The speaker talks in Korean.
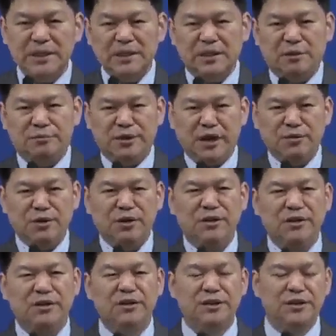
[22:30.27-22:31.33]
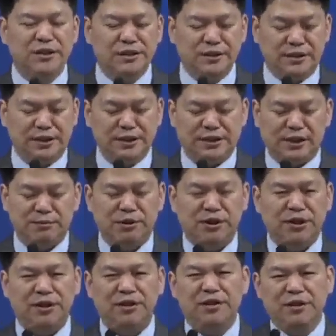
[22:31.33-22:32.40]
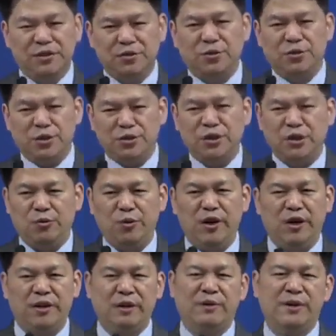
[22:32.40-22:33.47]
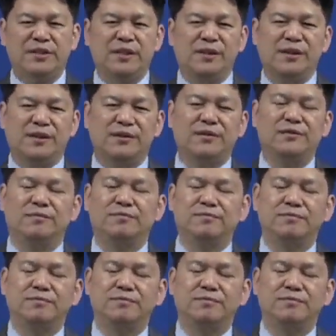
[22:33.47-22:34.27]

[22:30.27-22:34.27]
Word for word: 그럼 레위인들을 드리는 이 장면이 또 여기에 왜 나왔을까요?